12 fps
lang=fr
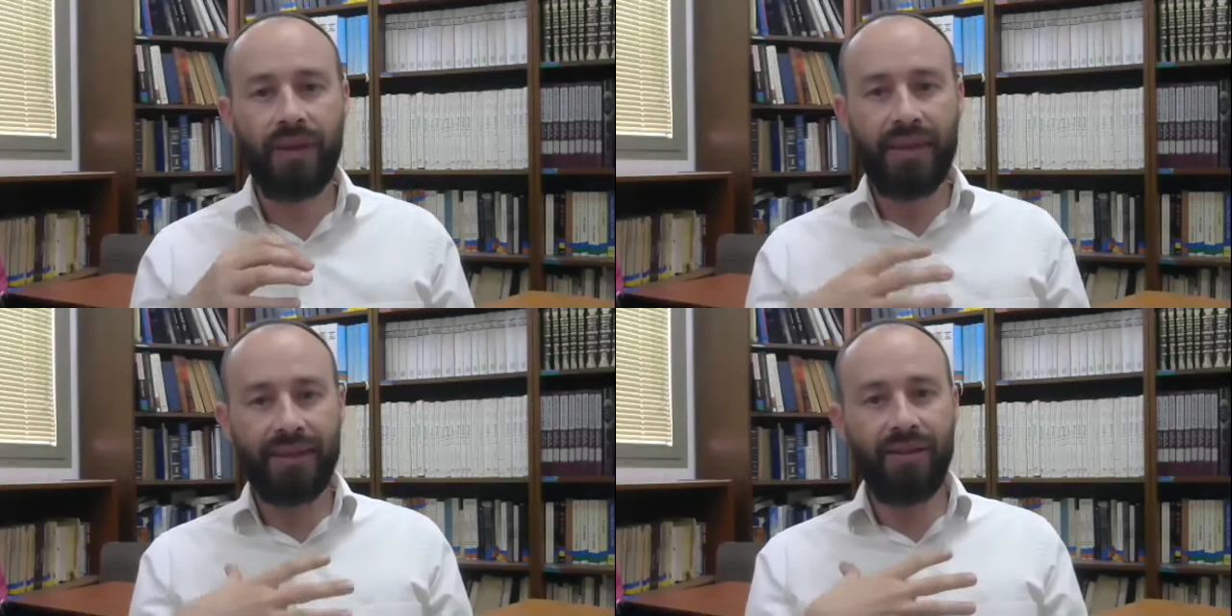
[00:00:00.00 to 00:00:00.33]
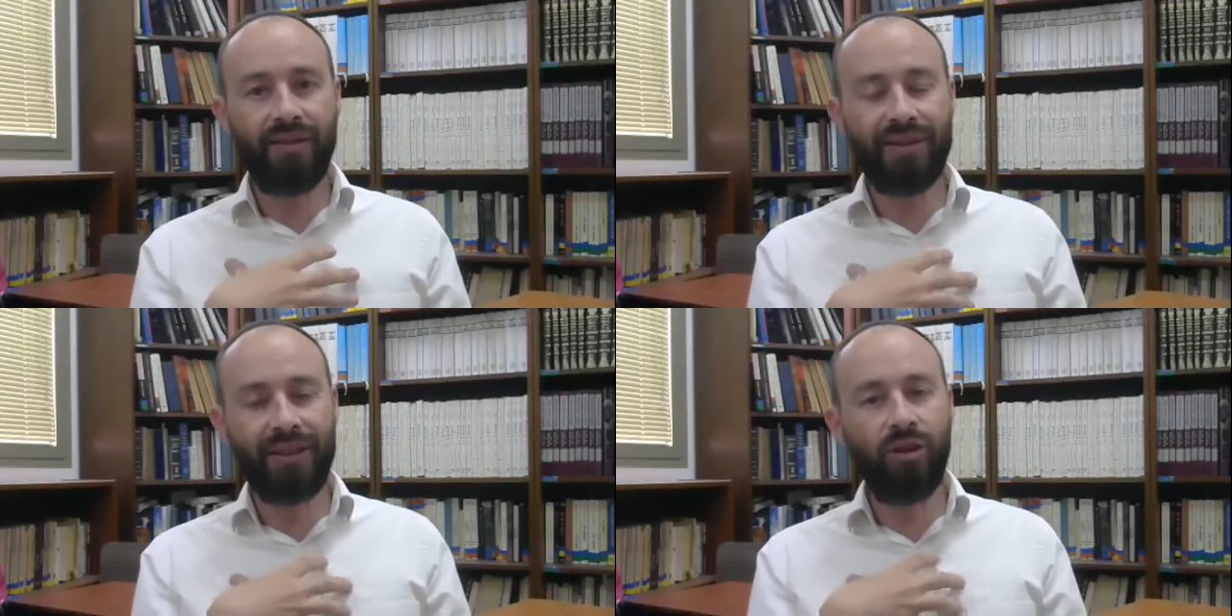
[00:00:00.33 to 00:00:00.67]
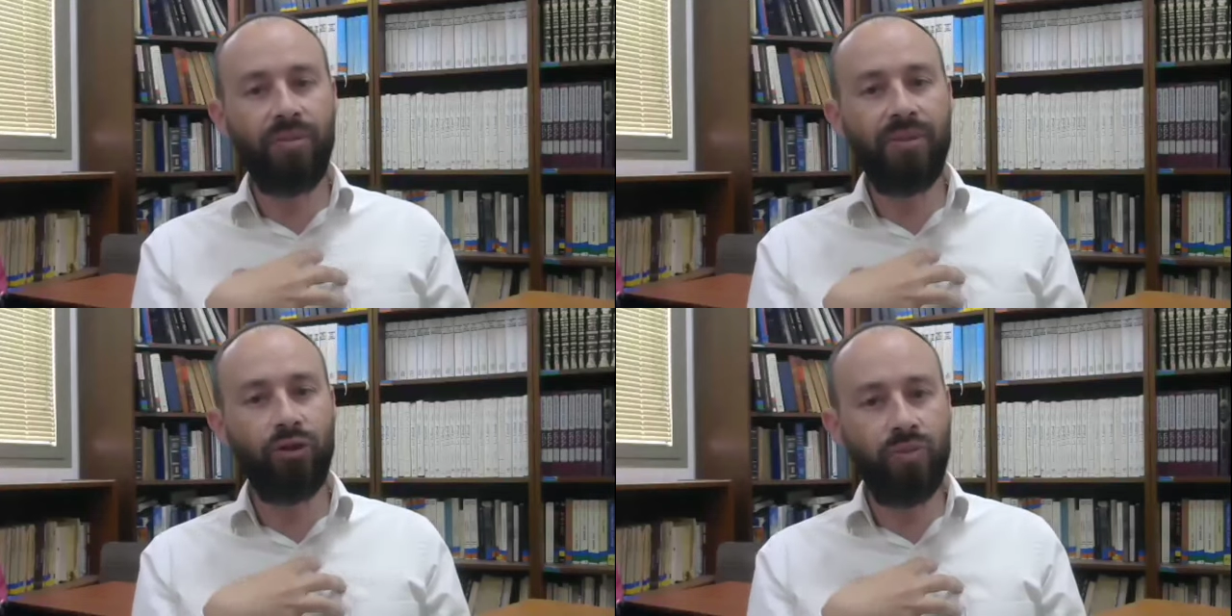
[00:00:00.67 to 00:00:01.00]
Si dans cet
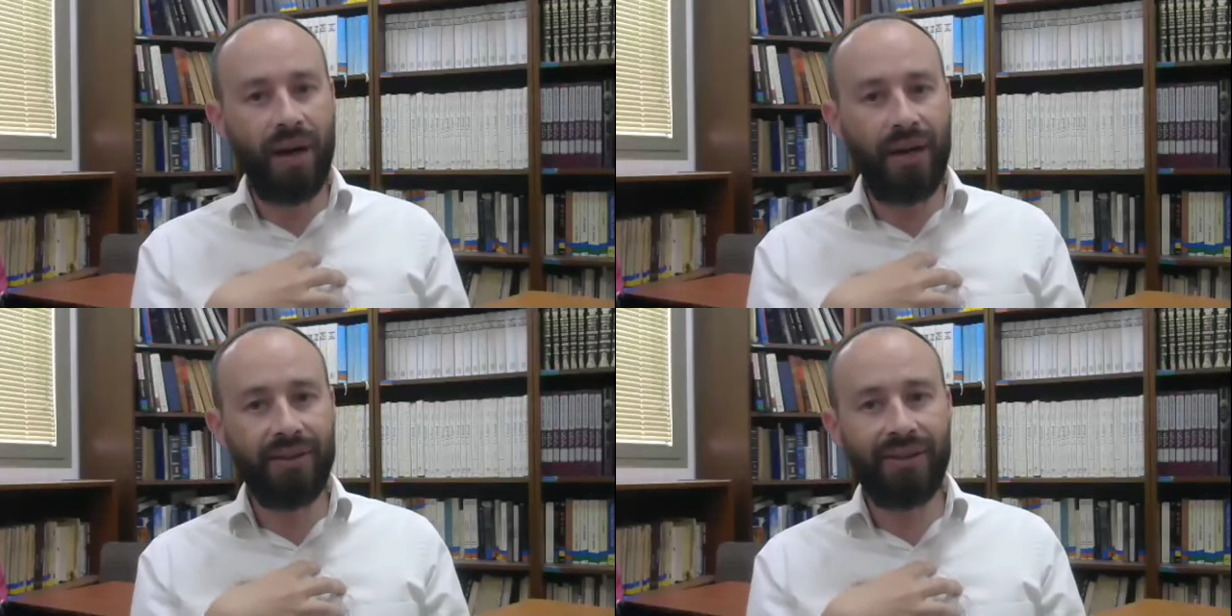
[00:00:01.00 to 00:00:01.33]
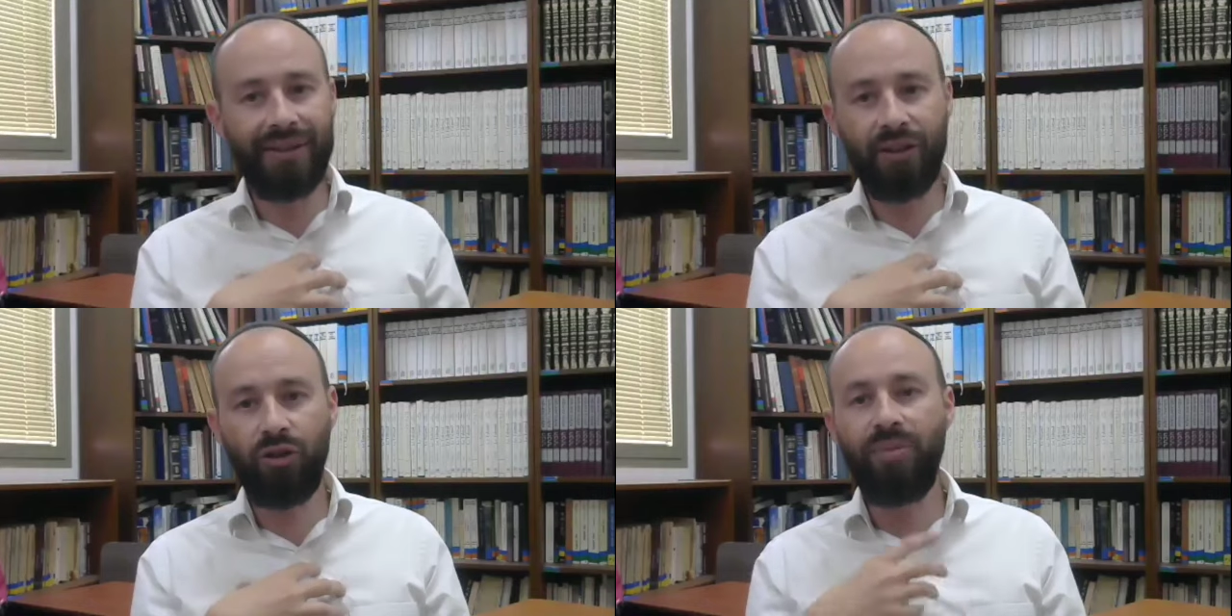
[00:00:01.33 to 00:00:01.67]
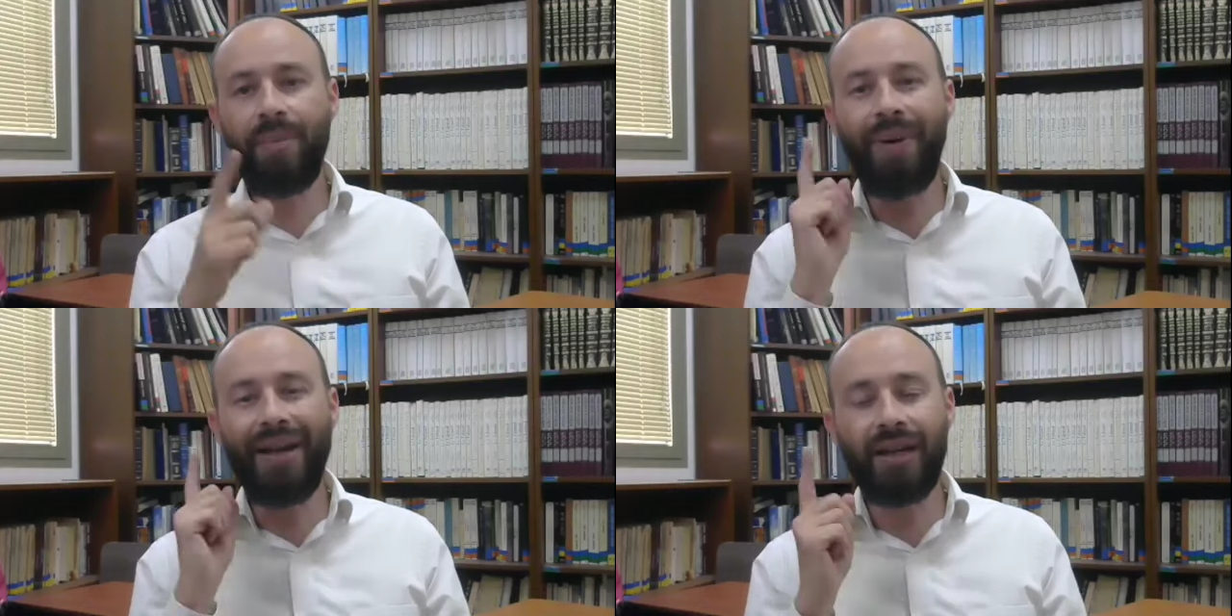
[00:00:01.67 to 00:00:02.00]
homme, il y a du mal, si cet homme
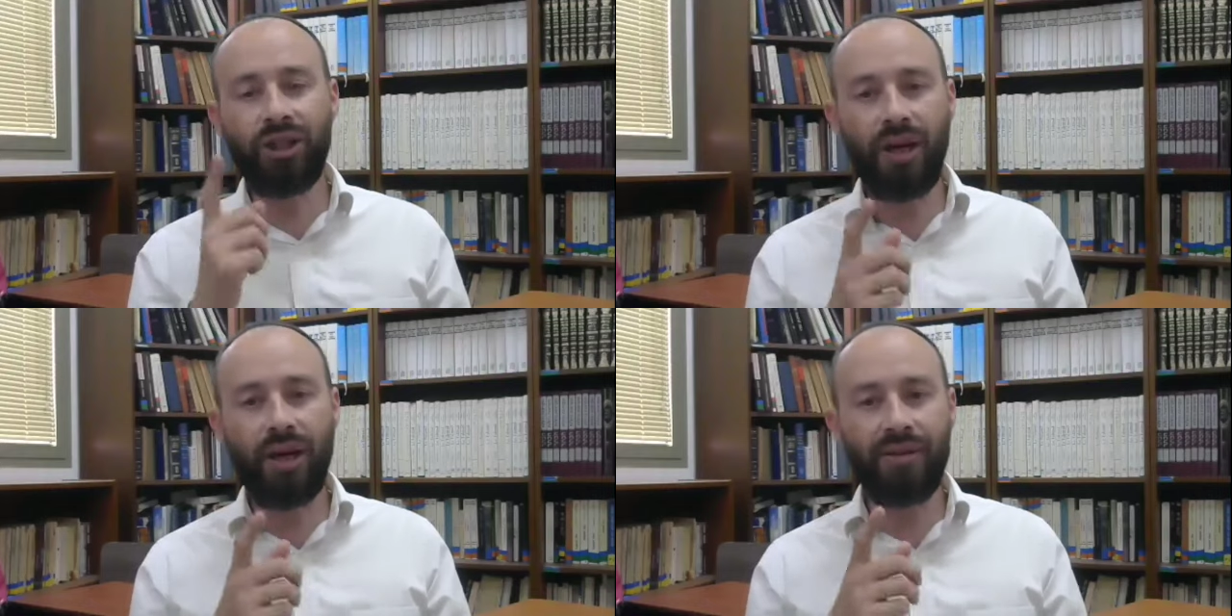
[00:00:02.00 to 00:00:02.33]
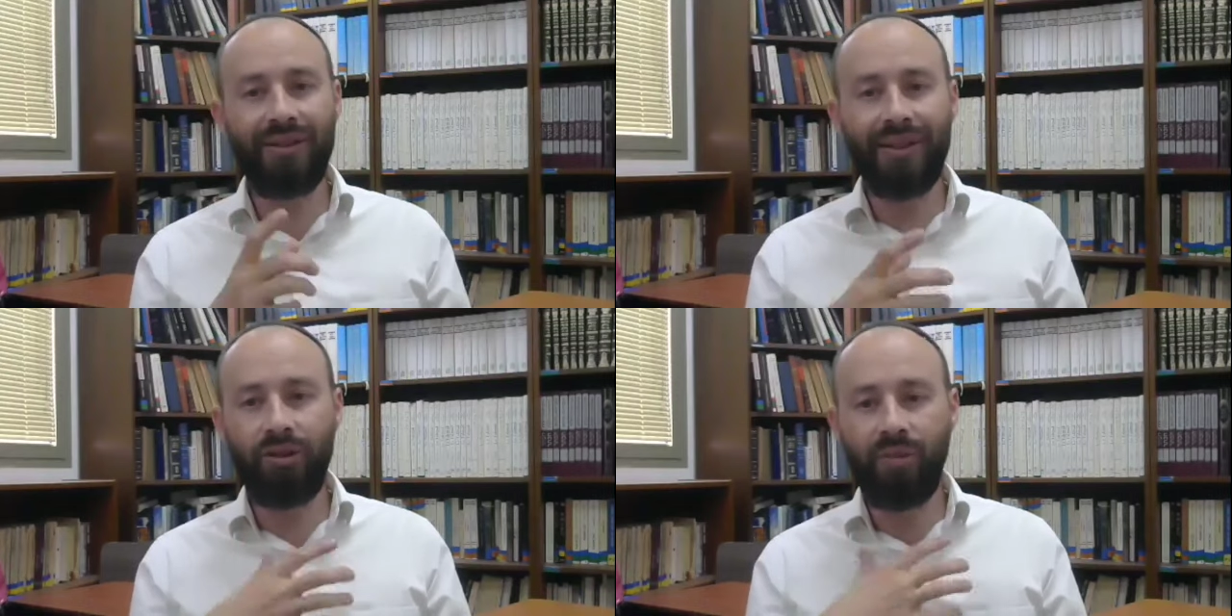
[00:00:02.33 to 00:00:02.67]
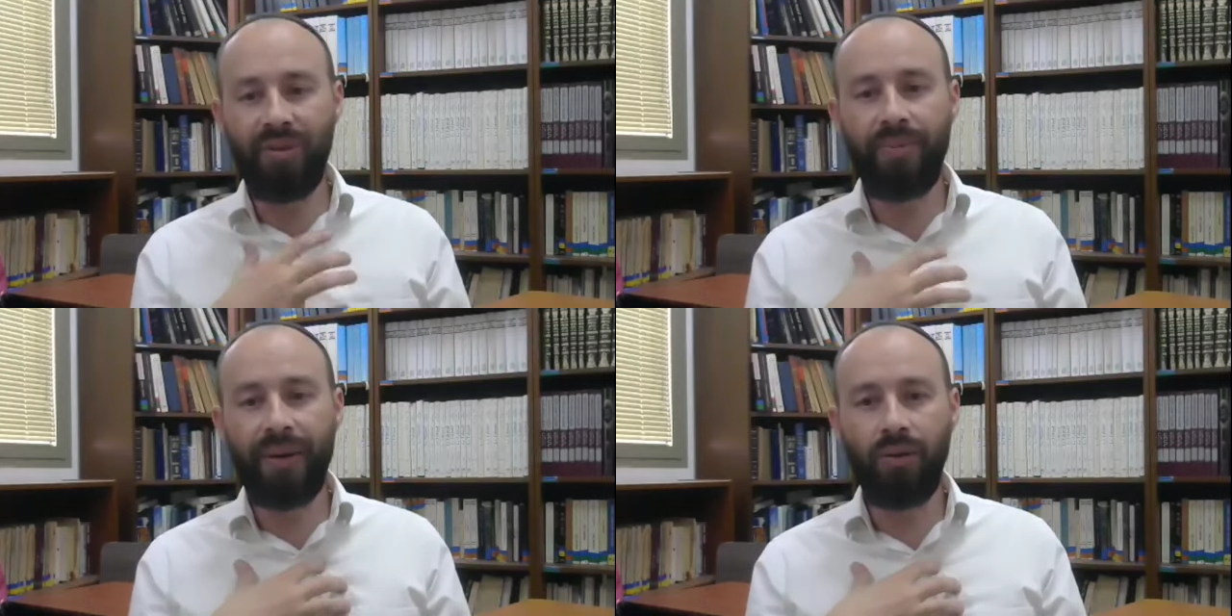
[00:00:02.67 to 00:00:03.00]
n'est pas yachar, si cet homme
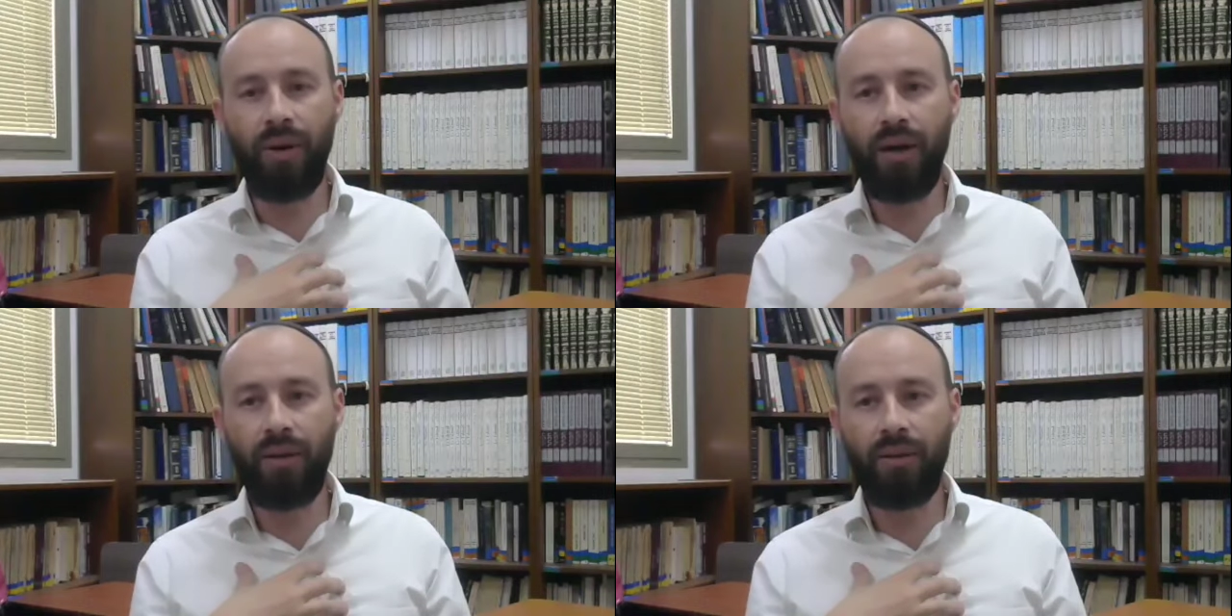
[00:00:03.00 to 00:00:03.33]
n'est pas droit,